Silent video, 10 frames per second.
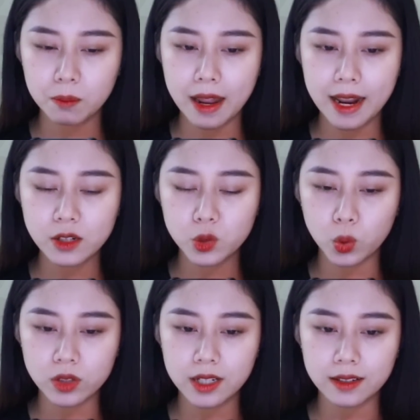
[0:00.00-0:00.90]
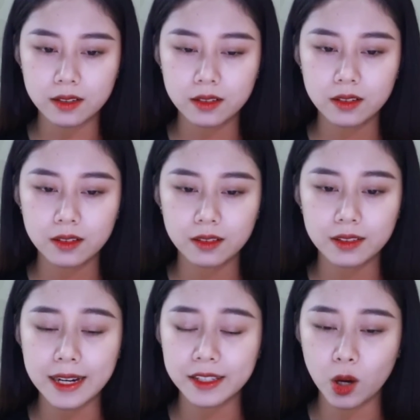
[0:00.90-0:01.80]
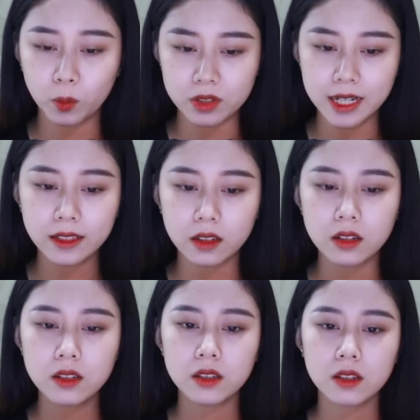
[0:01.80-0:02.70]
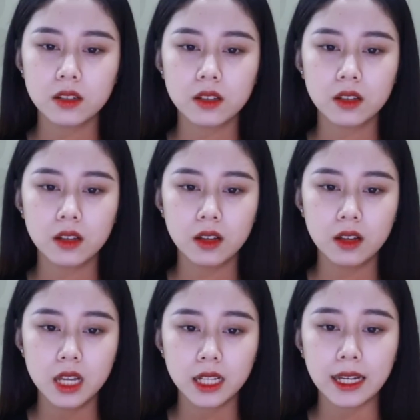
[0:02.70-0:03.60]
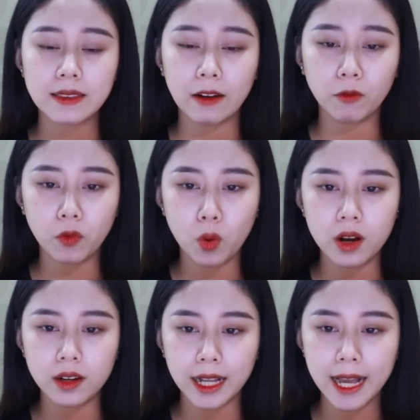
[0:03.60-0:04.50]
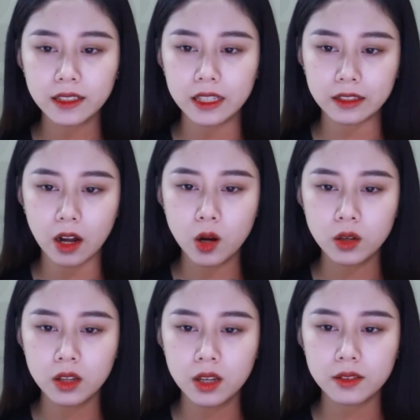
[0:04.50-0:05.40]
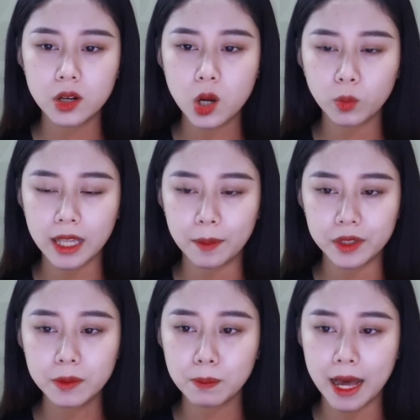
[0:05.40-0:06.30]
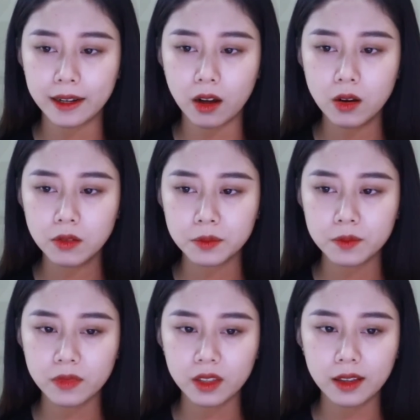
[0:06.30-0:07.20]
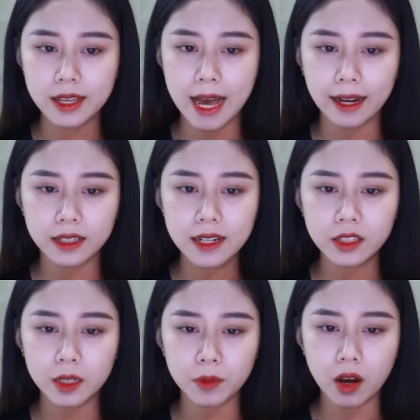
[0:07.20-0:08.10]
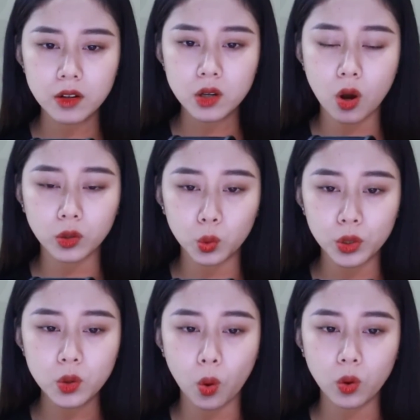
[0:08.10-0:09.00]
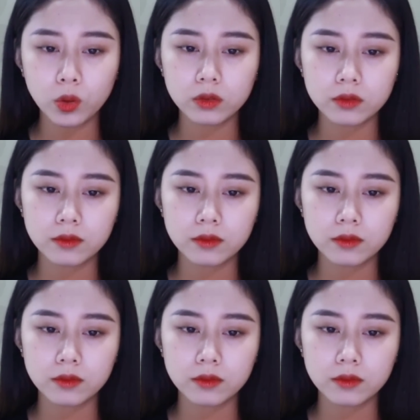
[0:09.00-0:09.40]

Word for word: Bà Lan sụt xịt, đanh giọng trách cứ. Cái thằng vô ơn ác nghiệt đó, nó không thèm giúp ba nó. Cái hằng đến tìm nó nó còn đuổi cổ.